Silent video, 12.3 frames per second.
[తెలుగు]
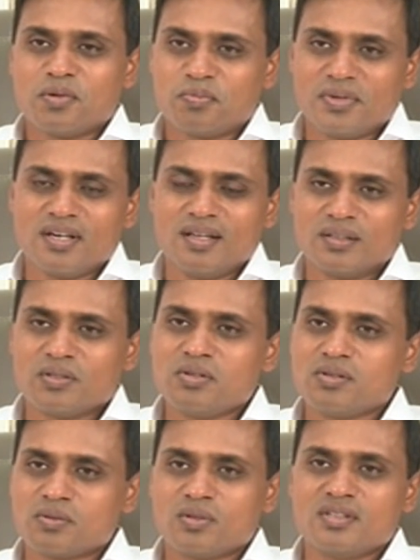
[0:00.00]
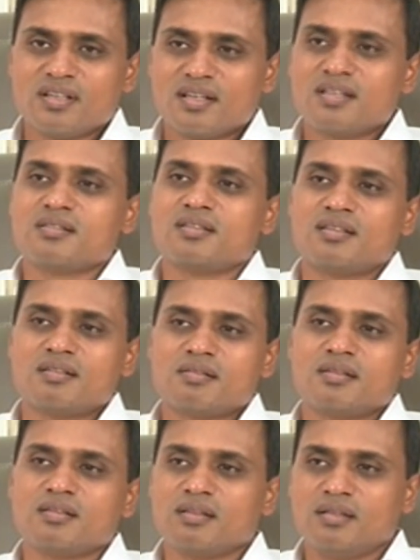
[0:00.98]
పిల్లలతో కొద్దిగా
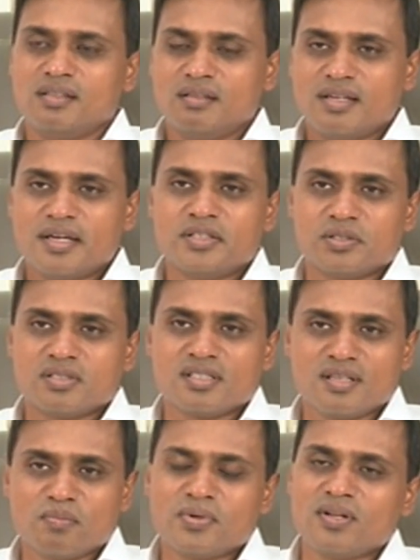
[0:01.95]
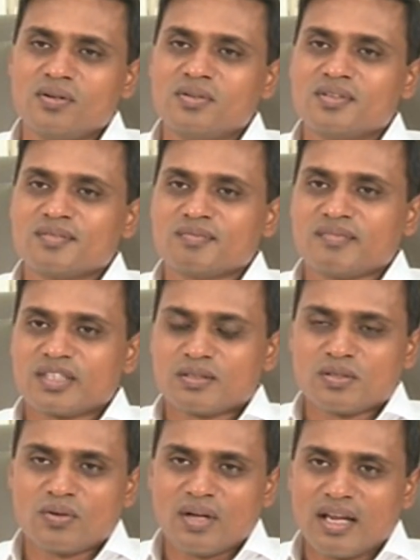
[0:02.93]
ఈ ఏజ్ చిన్న పిల్లలు
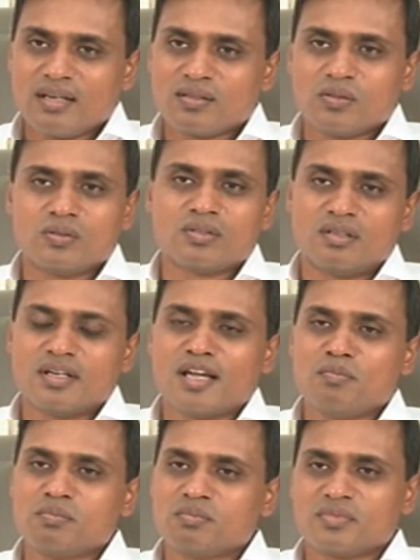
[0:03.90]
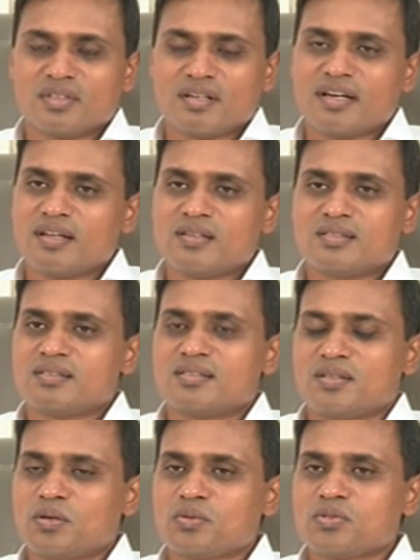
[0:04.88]
సో వాళ్ళకు టైం
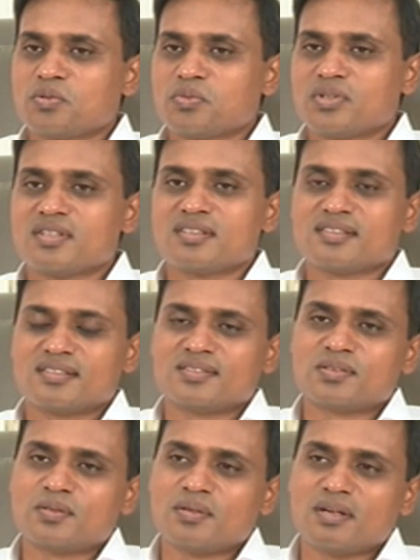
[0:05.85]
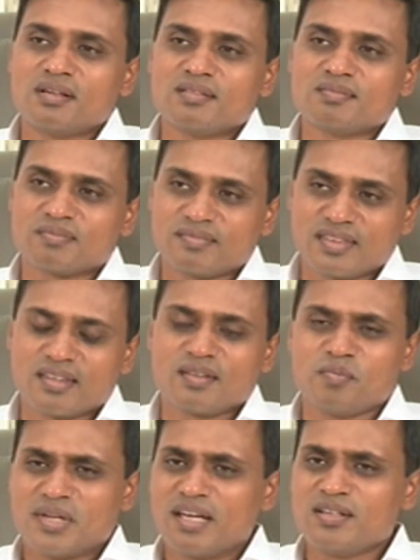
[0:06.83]
కేటాయించాల్సిన అవసరం ఉంటుంది సో
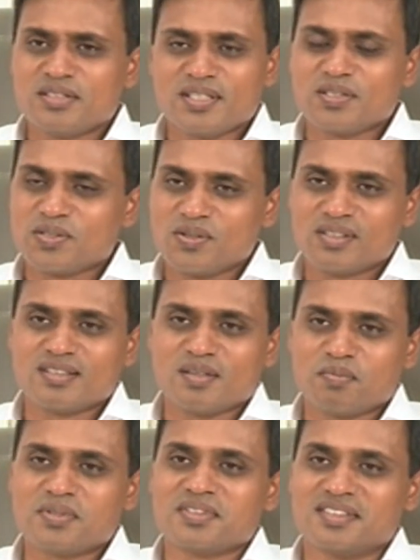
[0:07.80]
బ్యాలెన్స్ చేసుకోక తప్పదు